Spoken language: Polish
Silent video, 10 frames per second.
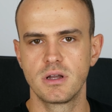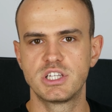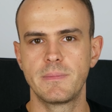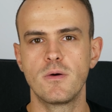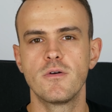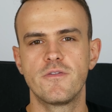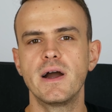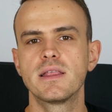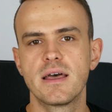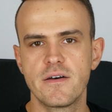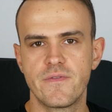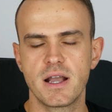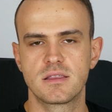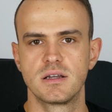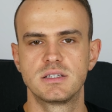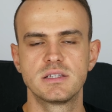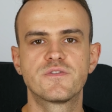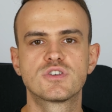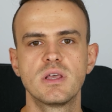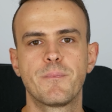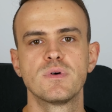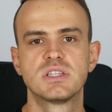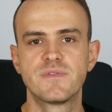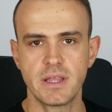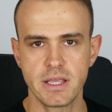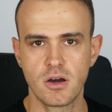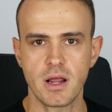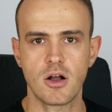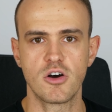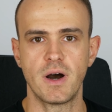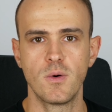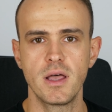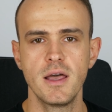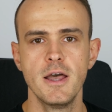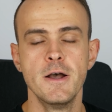gdzie miał fajne efekty, gdzie dziewczyny pozytywnie na niego reagowały,